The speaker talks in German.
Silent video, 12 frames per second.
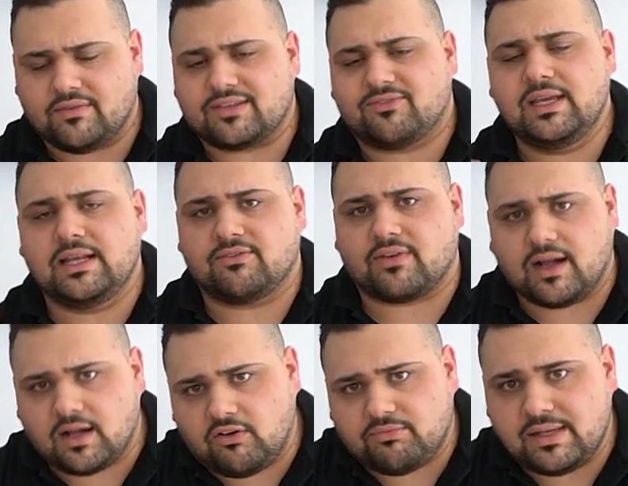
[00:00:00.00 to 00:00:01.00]
was viele
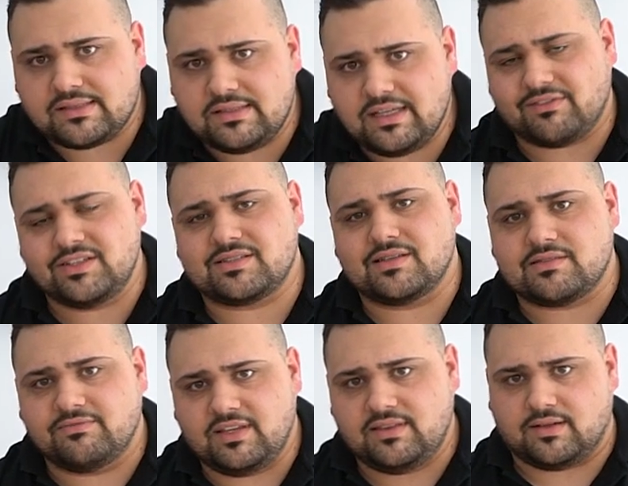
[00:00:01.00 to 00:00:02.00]
fragen auf Messen, ja, wie ist das
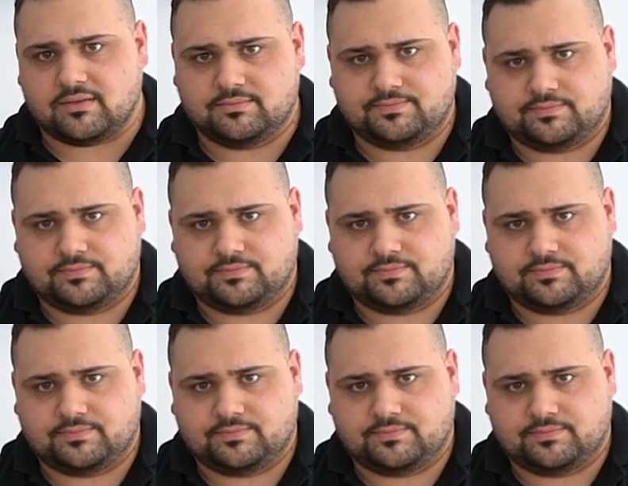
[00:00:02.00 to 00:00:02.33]
im Winter?